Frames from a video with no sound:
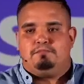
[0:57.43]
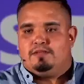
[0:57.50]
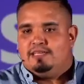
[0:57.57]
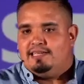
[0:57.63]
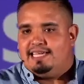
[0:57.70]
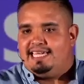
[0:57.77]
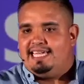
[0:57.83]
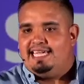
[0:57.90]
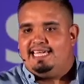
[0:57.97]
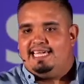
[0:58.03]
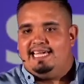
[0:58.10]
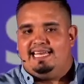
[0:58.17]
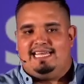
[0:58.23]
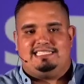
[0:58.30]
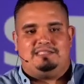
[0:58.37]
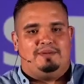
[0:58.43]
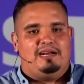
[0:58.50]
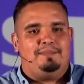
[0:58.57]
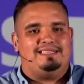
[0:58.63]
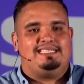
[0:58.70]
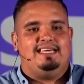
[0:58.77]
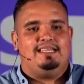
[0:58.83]
y eh, la semana
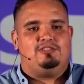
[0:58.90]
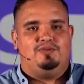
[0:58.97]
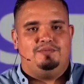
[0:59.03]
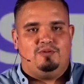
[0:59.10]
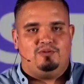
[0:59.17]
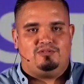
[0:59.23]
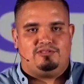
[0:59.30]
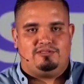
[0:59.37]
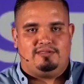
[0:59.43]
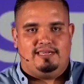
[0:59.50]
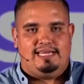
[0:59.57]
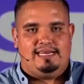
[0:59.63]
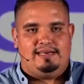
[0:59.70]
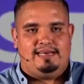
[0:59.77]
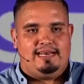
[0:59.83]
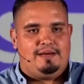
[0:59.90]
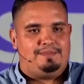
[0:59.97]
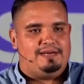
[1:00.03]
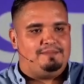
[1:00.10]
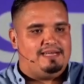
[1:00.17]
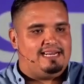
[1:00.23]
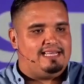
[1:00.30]
pasada tuvimos la
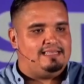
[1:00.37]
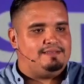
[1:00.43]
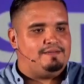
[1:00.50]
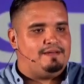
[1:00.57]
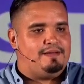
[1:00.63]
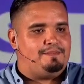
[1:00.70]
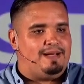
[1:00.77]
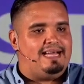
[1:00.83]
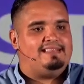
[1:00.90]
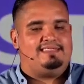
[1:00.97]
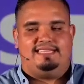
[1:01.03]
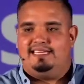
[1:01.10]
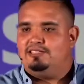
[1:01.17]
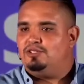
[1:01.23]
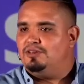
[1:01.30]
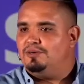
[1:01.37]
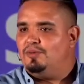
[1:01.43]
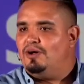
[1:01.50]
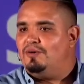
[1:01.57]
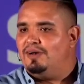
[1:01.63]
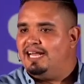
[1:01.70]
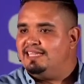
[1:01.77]
primera parte, estuvimos
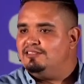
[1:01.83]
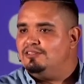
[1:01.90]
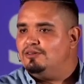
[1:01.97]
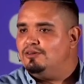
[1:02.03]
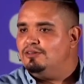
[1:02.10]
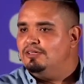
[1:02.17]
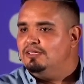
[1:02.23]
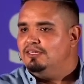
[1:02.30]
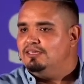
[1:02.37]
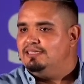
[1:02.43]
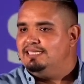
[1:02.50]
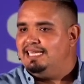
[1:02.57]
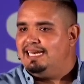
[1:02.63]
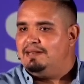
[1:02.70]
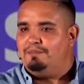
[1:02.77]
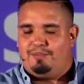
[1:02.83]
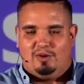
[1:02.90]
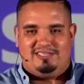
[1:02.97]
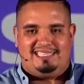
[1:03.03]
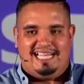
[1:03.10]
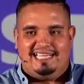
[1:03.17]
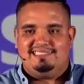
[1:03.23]
hablando de la
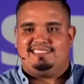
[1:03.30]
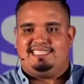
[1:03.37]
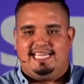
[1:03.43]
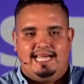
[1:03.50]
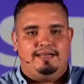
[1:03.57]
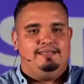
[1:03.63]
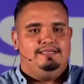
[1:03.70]
importancia